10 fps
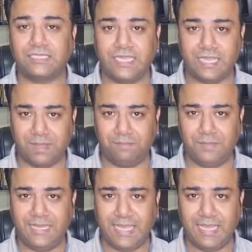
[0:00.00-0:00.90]
आज की
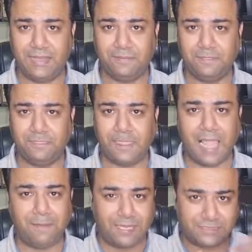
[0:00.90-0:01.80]
कंपनी है
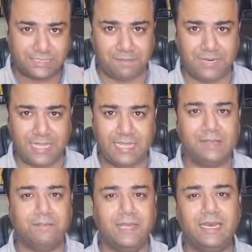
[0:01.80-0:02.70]
आपके सामने
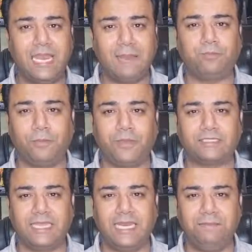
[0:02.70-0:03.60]
मेरे लैपटॉप
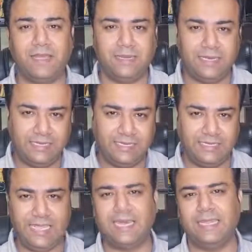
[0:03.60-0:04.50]
की स्क्रीन पर
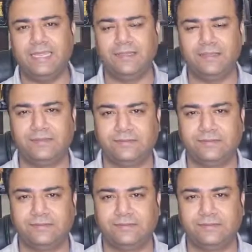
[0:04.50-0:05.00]
ये रही